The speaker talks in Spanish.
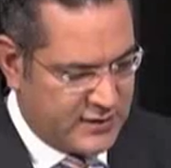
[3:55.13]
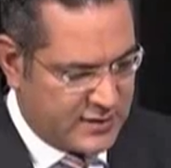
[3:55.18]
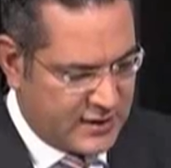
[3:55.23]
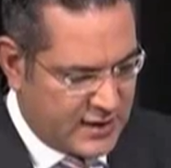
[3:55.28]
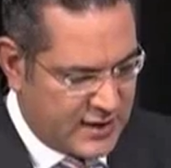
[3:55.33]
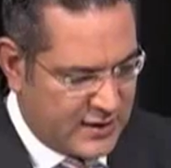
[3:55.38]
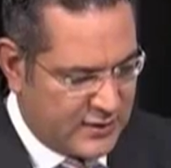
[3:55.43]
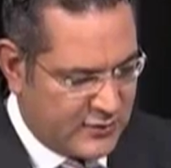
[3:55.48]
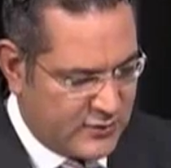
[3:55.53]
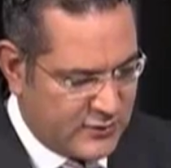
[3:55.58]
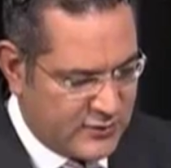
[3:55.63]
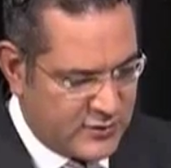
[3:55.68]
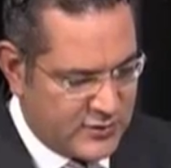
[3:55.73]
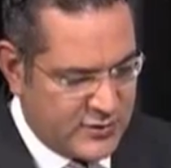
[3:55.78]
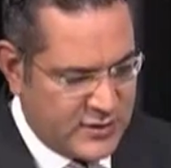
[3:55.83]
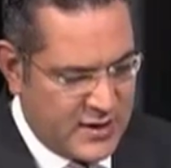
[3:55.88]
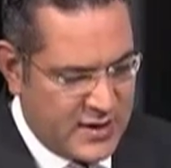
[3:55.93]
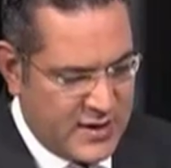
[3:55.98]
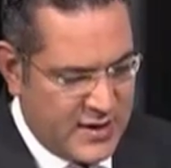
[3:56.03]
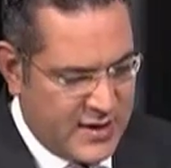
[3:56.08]

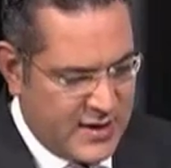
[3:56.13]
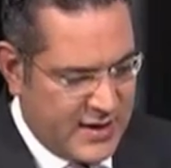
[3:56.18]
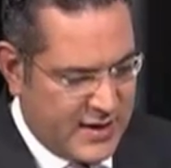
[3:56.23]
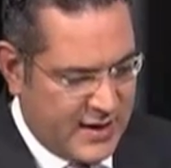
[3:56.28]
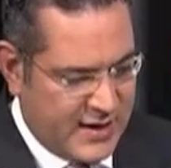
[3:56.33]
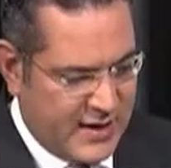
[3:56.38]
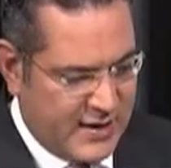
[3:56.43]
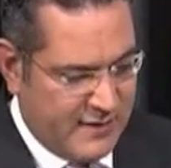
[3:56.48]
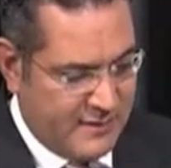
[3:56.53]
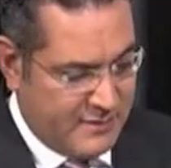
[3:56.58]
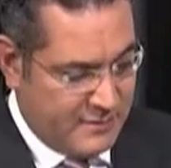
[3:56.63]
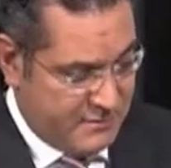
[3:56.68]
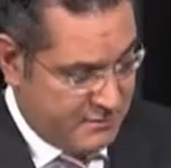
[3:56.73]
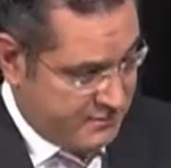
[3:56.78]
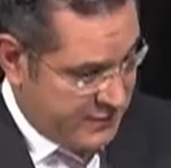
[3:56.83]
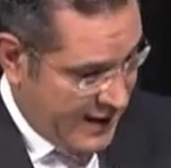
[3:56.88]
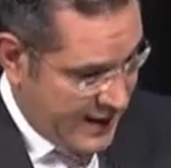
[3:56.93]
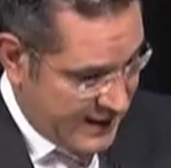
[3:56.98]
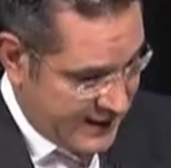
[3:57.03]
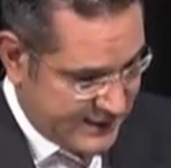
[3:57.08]
inscritos. Eh,
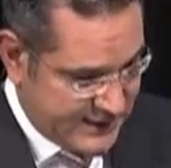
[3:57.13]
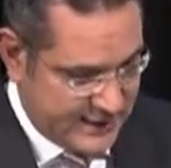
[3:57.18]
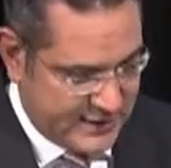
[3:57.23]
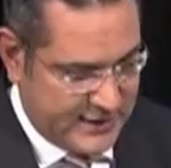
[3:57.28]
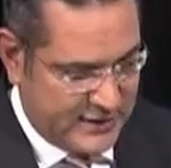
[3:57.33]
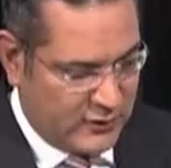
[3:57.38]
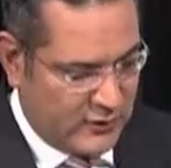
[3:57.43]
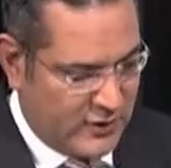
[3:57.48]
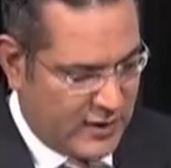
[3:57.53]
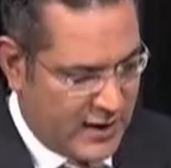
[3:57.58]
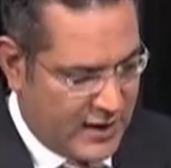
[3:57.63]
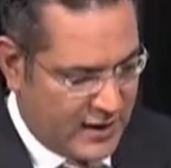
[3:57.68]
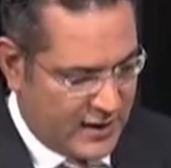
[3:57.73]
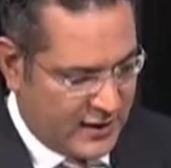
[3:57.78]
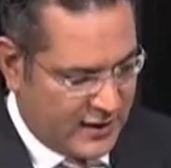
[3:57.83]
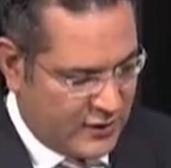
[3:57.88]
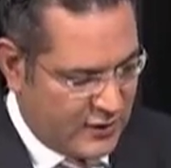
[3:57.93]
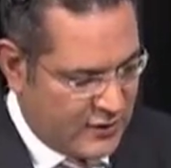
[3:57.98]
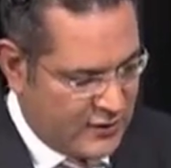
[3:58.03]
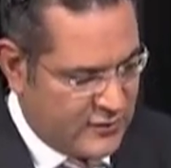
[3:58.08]
países, de toda la
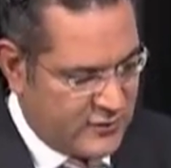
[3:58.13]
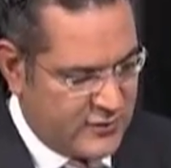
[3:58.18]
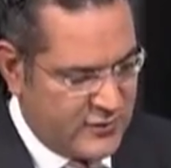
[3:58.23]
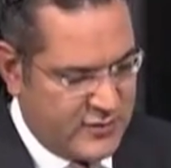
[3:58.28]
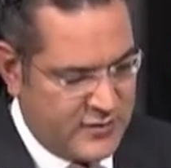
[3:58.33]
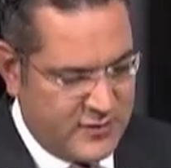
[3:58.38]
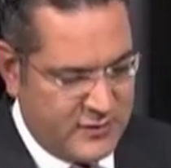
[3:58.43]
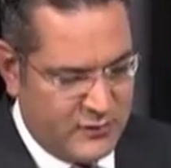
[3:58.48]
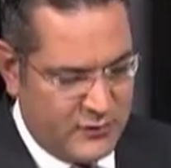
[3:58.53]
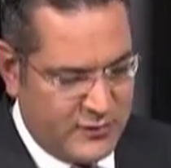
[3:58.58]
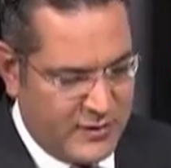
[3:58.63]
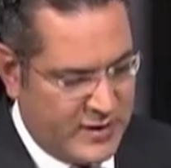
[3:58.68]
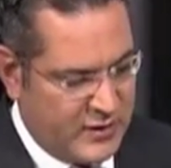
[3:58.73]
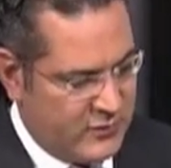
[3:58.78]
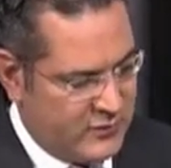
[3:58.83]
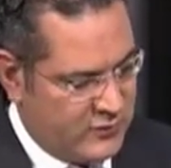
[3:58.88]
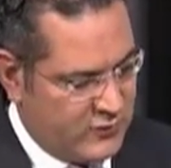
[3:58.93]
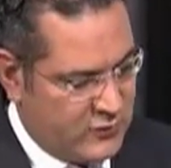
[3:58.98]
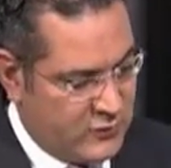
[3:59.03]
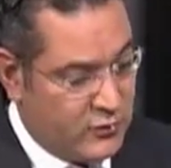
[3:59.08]
región,
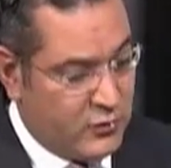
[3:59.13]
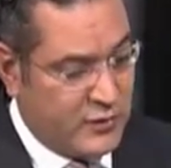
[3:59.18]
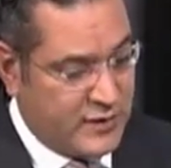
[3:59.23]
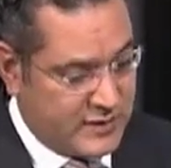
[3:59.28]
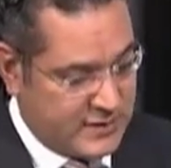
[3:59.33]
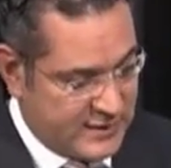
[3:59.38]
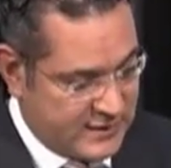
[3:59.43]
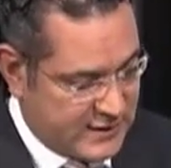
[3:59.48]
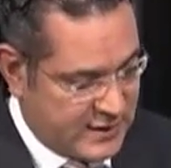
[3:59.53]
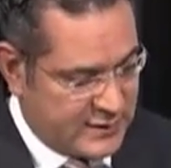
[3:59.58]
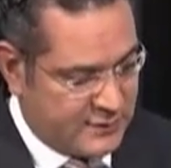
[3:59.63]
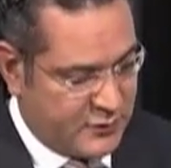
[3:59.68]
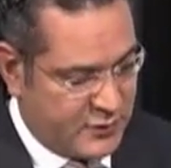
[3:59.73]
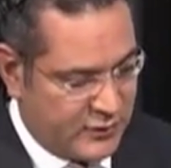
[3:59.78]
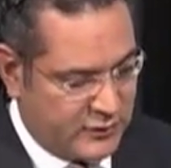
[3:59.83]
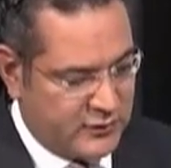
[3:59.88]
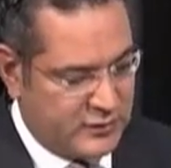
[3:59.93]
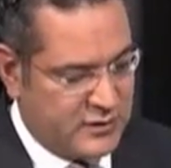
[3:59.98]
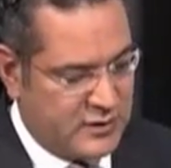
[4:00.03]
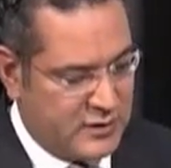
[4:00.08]
hubo 16
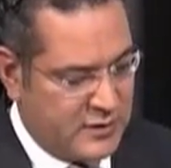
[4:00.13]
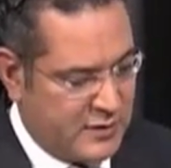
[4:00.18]
proyectos